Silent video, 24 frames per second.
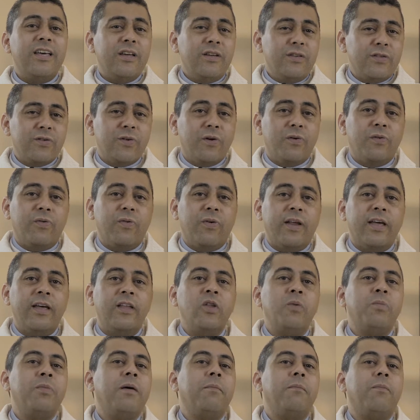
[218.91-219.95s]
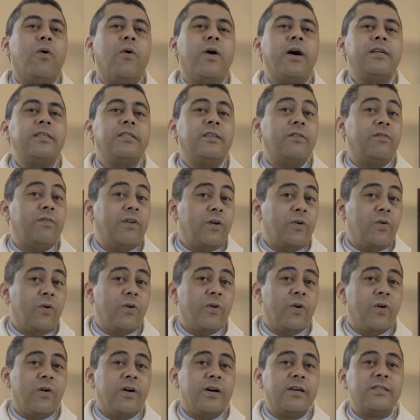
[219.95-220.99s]
e sofrendo uma morte
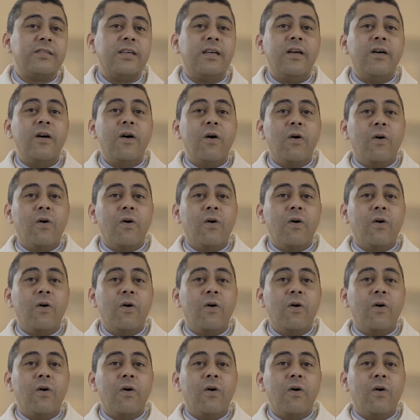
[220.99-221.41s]
vergonhosa